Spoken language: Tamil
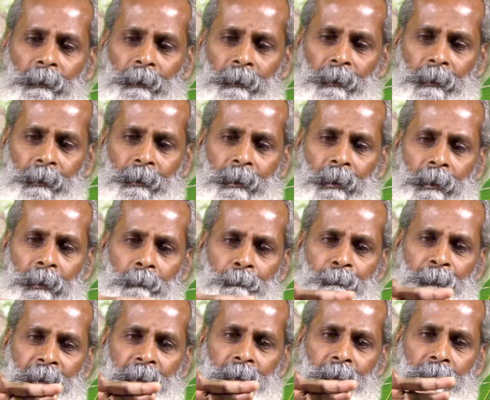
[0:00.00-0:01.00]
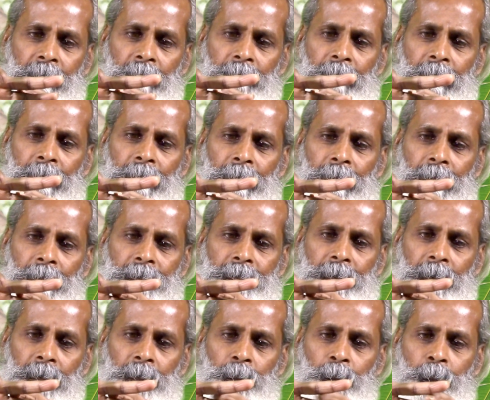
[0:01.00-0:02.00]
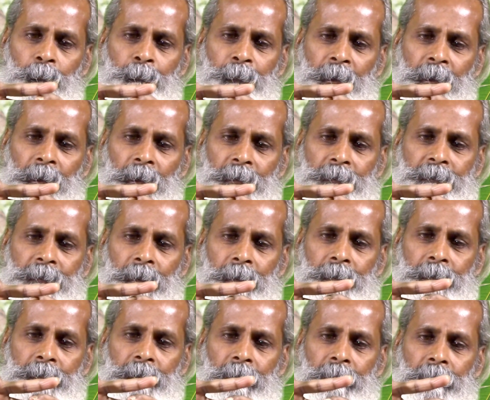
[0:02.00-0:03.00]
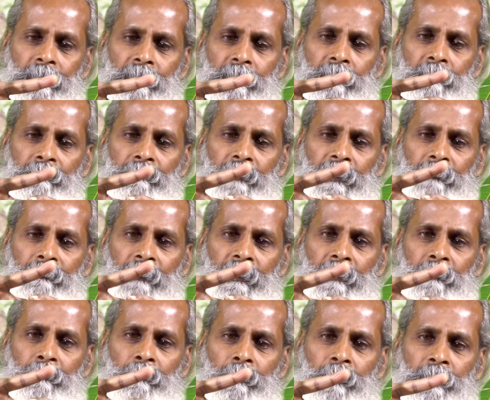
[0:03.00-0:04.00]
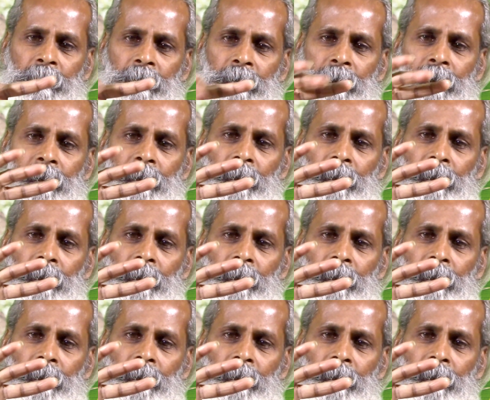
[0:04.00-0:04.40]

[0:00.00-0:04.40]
இங்கே இப்படி இருக்க வேண்டிய இடத்தில் உப்புக்கள் சேர்ந்து சேர்ந்து விரிவடையும் பொழுது